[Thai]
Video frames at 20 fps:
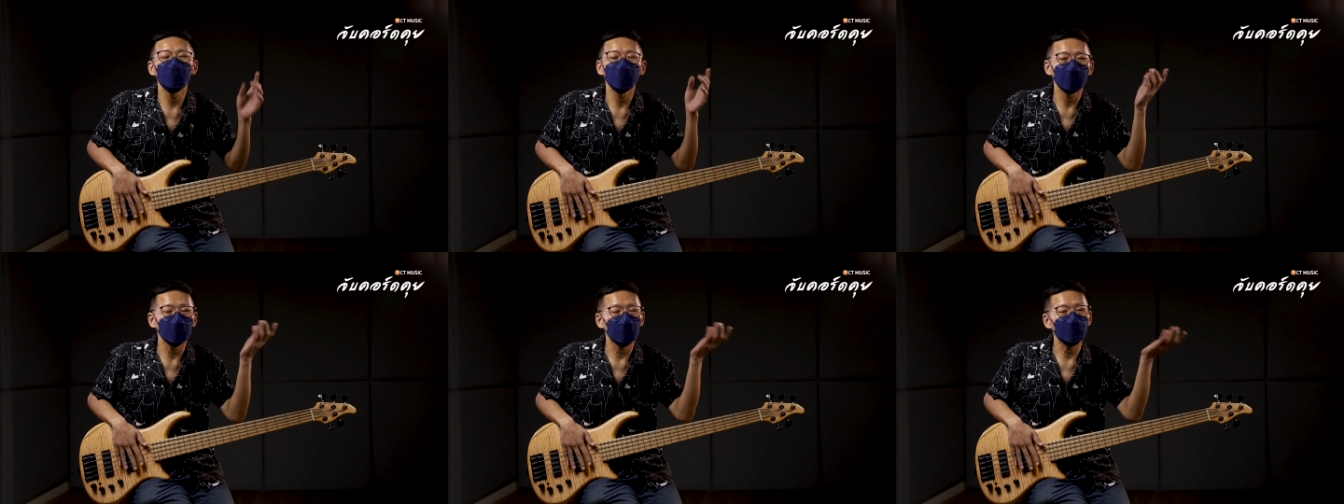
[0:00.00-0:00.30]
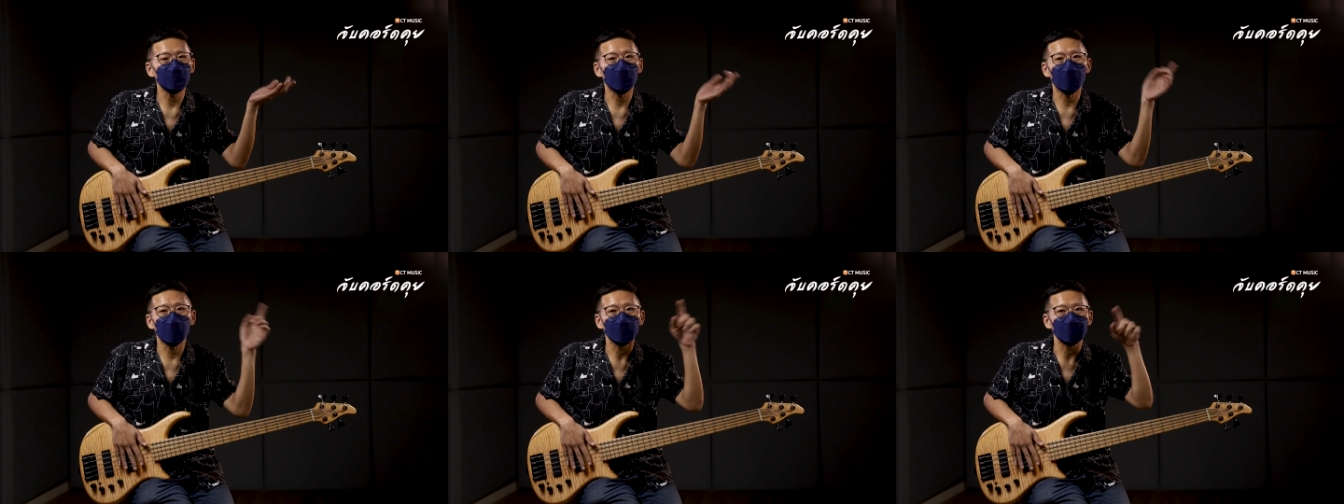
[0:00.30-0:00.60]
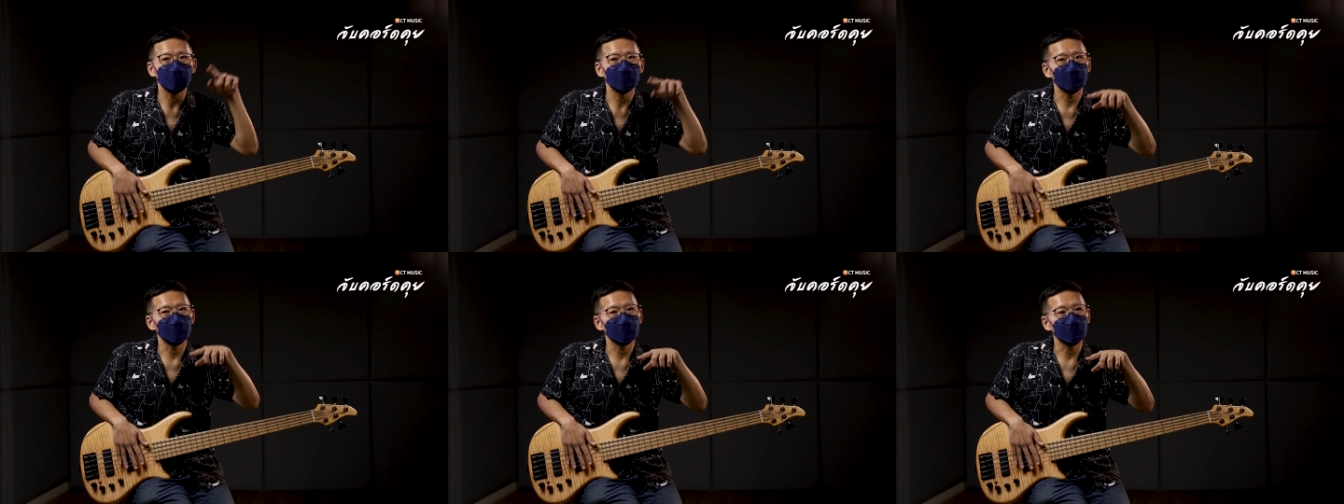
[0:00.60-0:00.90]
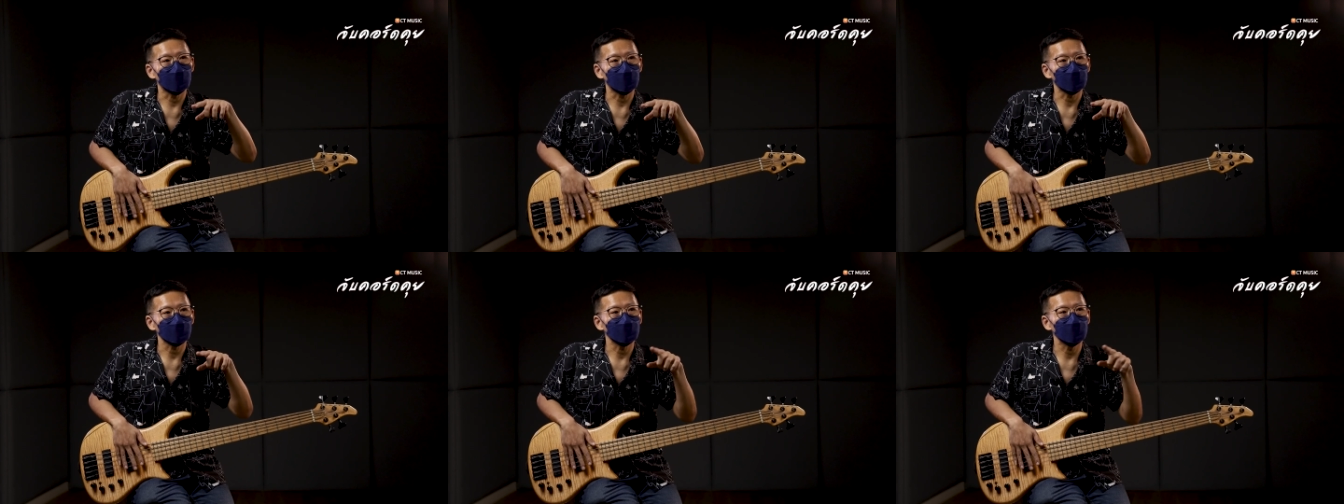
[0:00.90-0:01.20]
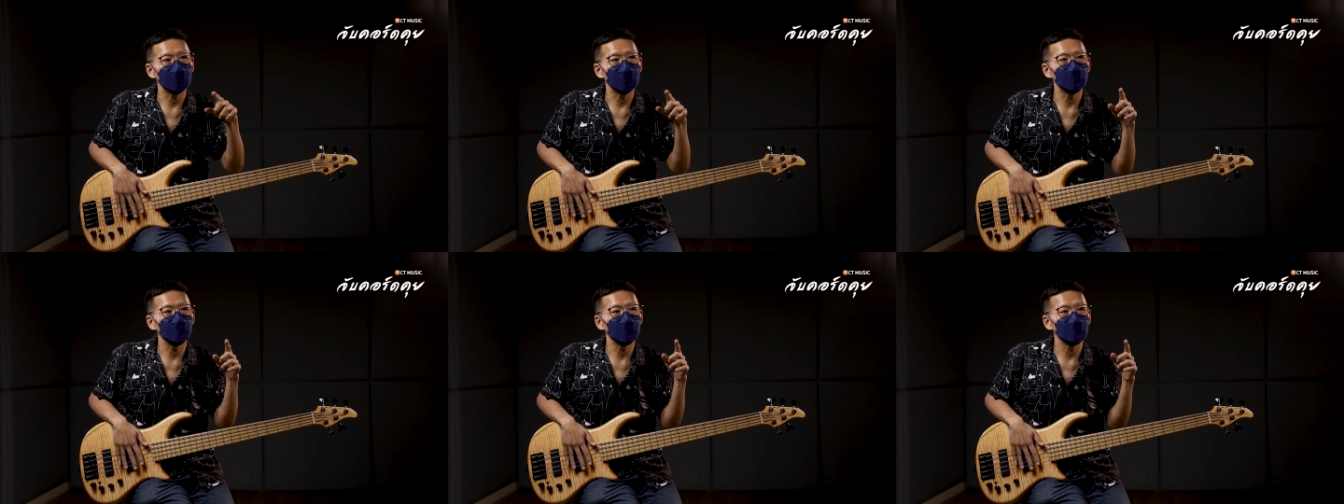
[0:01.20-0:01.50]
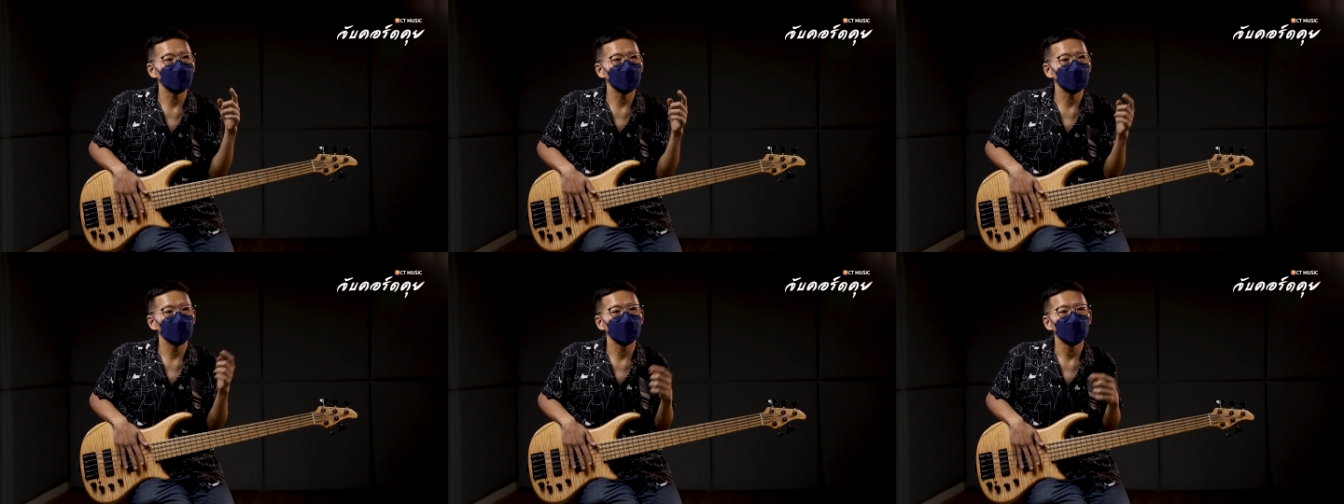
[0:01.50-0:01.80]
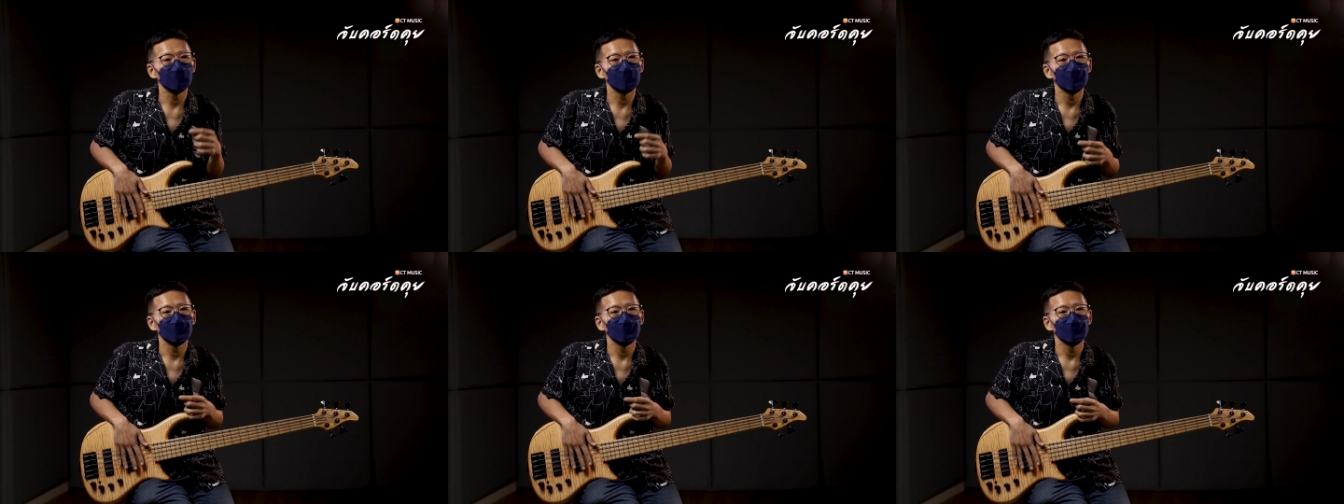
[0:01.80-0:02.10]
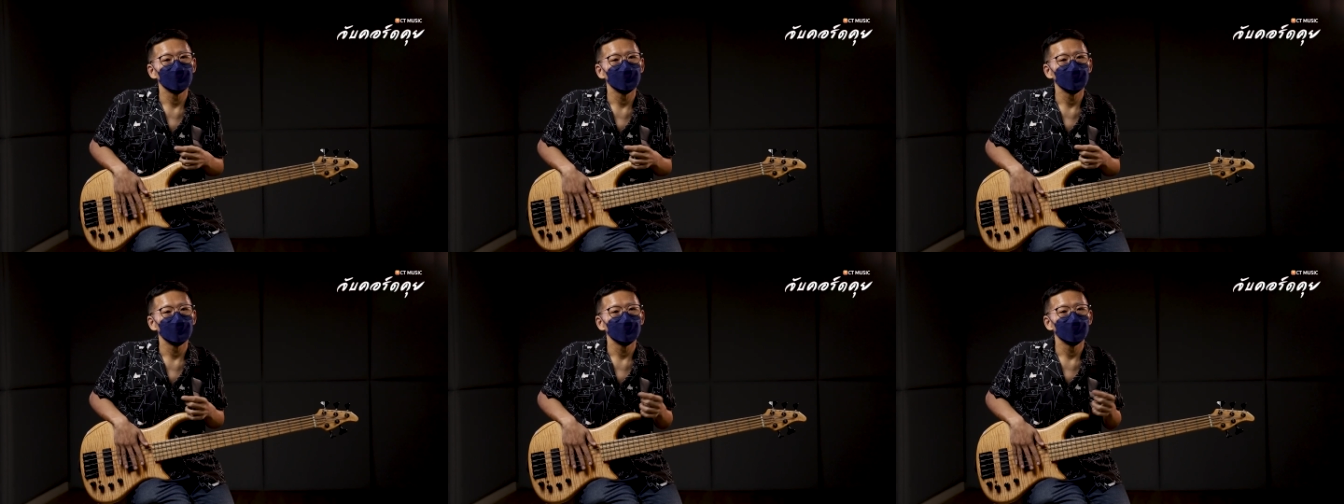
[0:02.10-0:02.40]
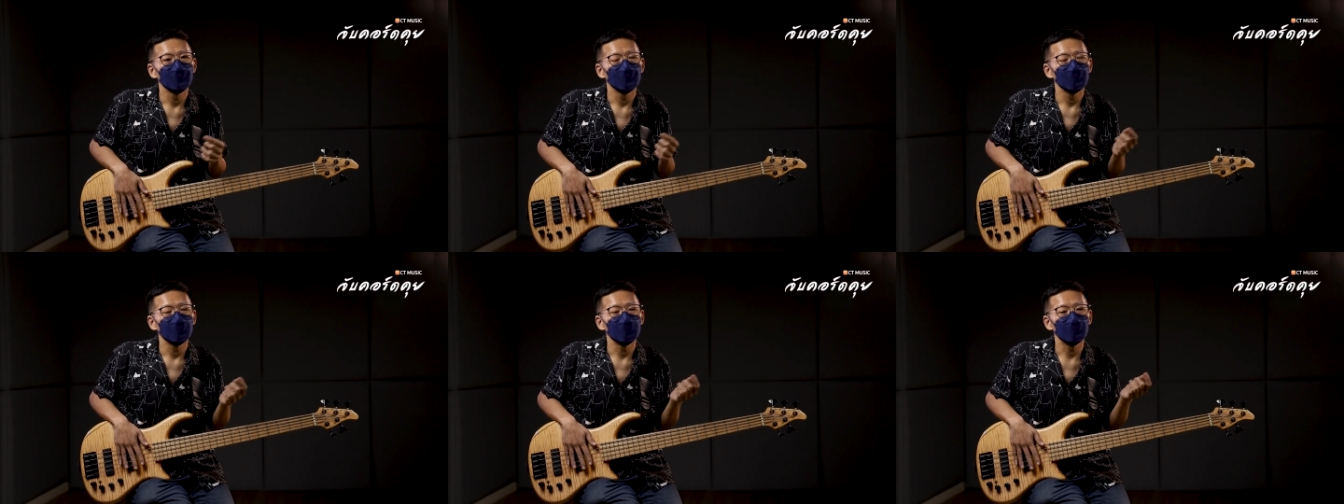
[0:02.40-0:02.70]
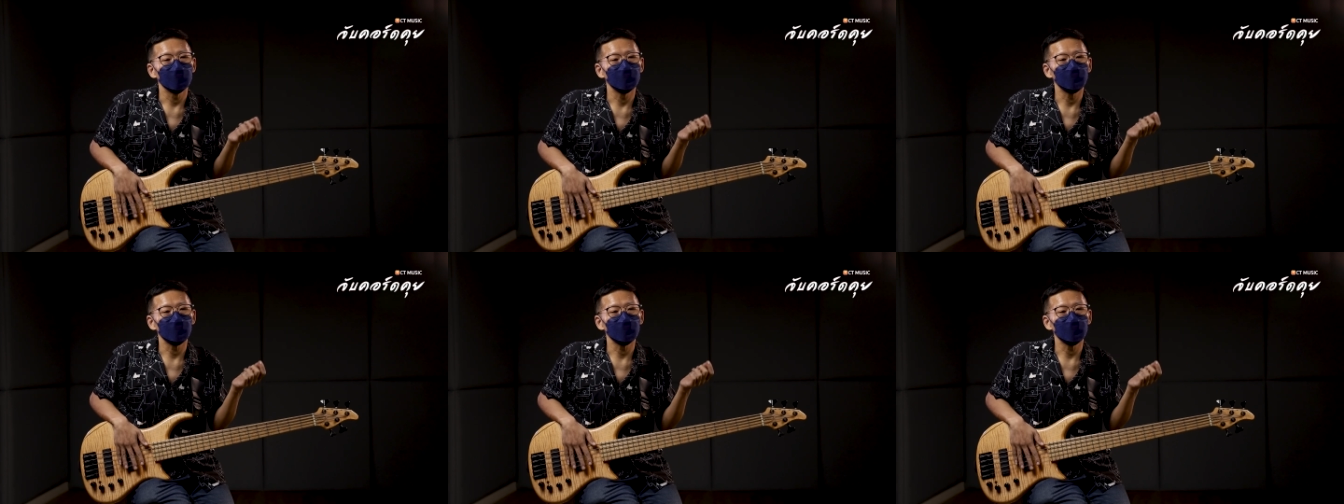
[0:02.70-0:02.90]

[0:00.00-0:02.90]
เพื่อนรับงานจากทีมที